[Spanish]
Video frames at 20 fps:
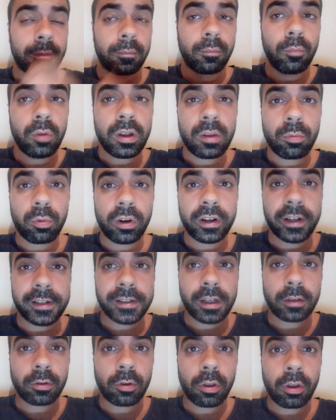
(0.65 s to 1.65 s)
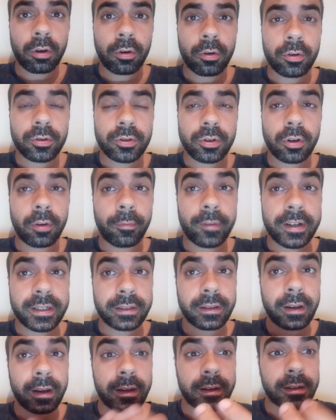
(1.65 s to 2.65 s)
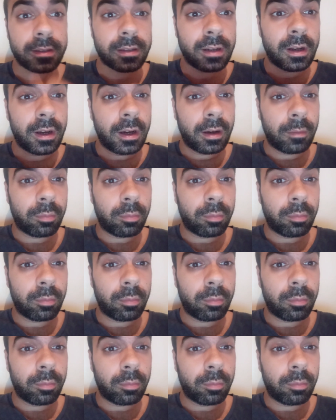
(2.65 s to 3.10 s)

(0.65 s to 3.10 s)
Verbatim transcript: Muy buenas a todos, ¿cómo estáis?